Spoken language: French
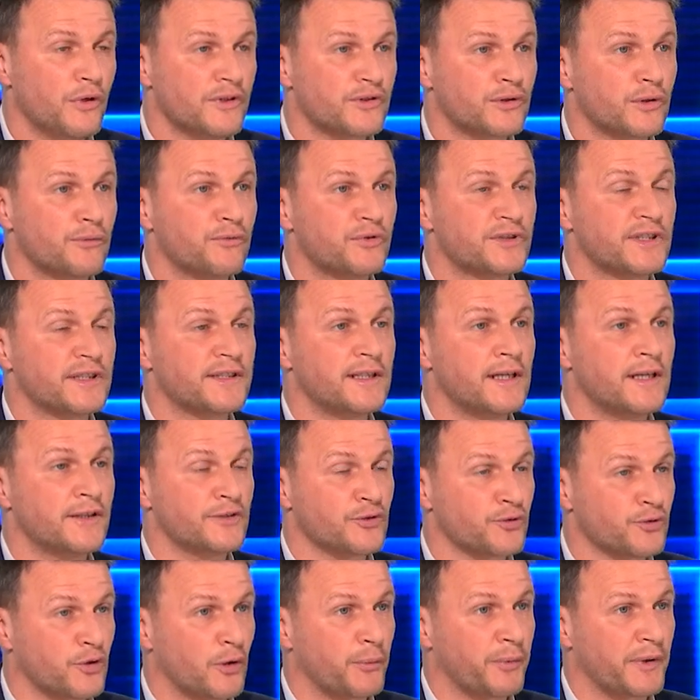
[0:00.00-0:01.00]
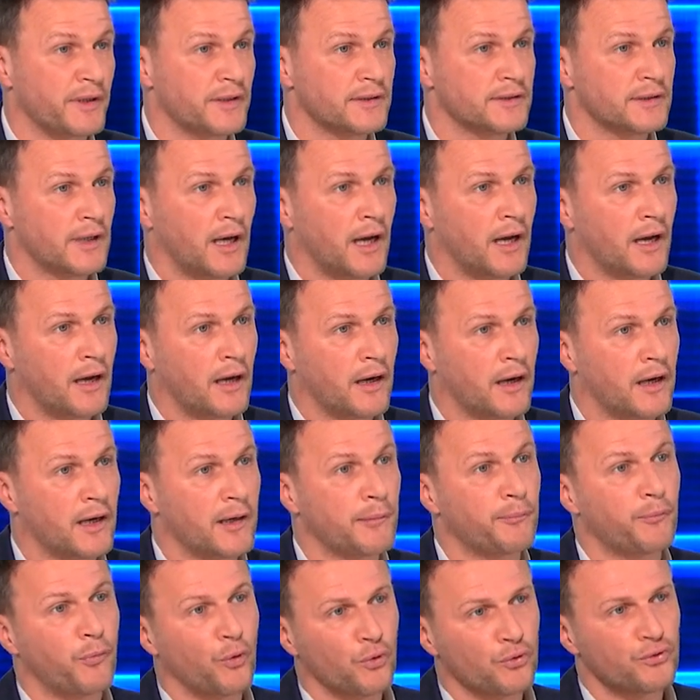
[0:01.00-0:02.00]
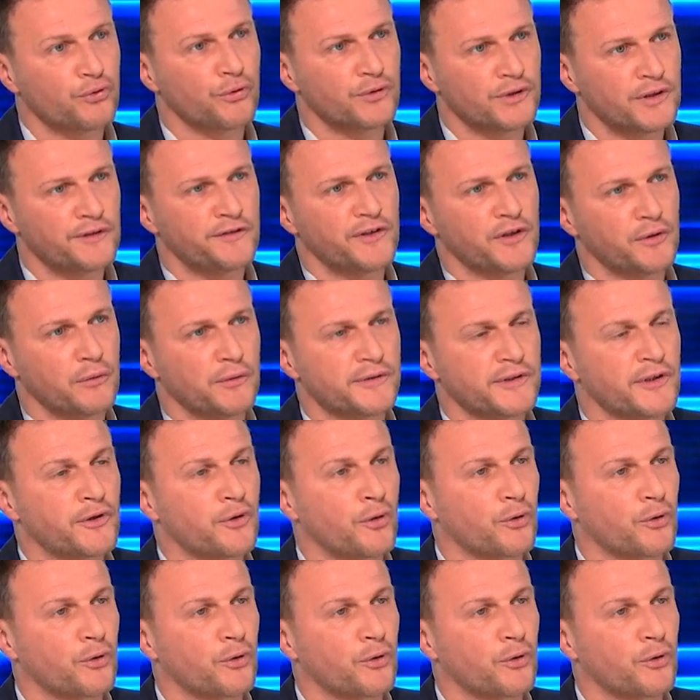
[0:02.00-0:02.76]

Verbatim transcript: est-ce que vous aidez les entreprises à répondre aux difficultés de